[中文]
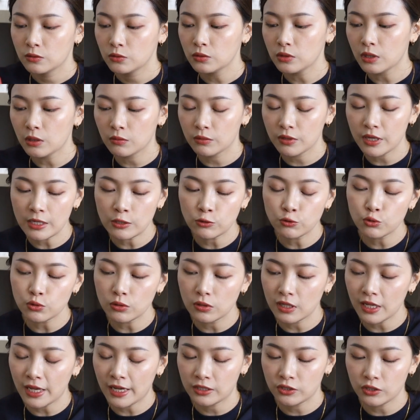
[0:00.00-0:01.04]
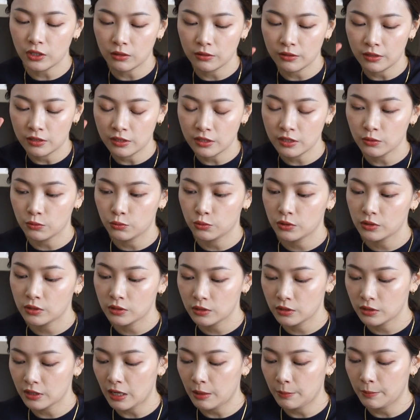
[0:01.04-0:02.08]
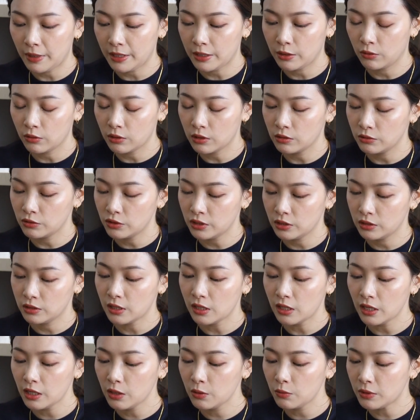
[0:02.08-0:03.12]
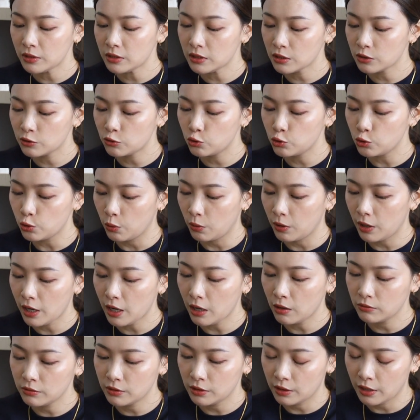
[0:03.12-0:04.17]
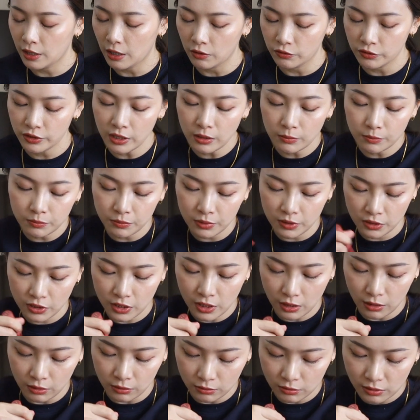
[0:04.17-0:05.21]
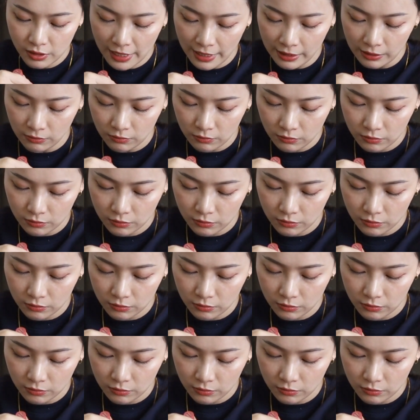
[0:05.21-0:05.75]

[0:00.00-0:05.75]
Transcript: 那那种烟熏辣椒颜色，我觉得这支还蛮有个性。那另外这个九号呢，好像比较淡。